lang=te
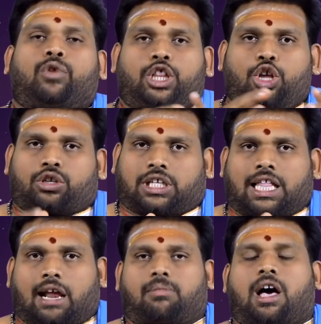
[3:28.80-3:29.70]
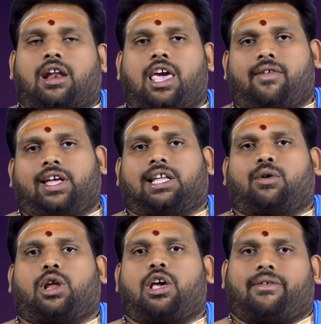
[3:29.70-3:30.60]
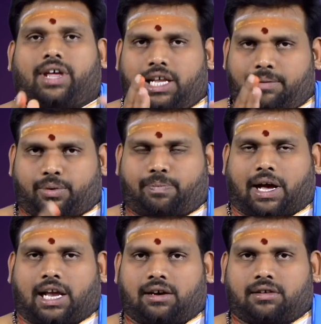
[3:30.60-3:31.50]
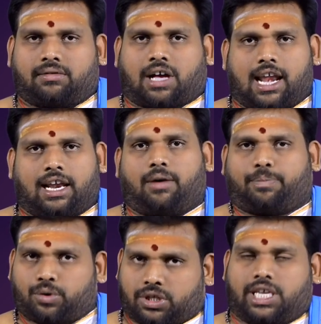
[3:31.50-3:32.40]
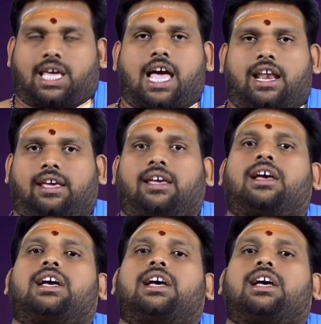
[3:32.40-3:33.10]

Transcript: విద్యుక్త ధర్మాలు ఏవైతే ఉన్నాయో అవన్నీ ఇప్పుడు పగల కాలంలో పూర్తి చేయాలి